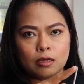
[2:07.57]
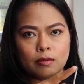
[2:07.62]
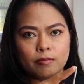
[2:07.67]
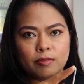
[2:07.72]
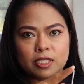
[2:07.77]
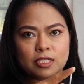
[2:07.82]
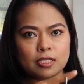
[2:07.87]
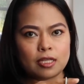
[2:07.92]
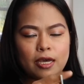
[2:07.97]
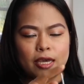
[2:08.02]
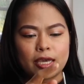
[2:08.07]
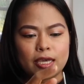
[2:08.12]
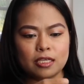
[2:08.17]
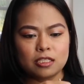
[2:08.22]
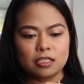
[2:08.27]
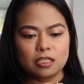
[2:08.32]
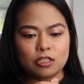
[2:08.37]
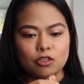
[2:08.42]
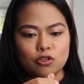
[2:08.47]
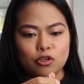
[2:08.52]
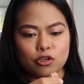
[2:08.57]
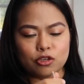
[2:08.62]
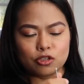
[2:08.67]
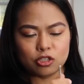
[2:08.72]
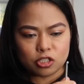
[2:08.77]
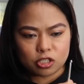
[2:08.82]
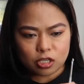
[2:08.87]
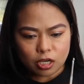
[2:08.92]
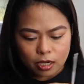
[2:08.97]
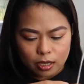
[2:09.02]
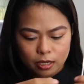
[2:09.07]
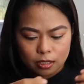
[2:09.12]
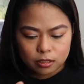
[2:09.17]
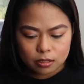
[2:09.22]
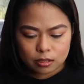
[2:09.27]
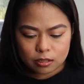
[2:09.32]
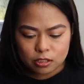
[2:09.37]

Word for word: basta easy to use siya.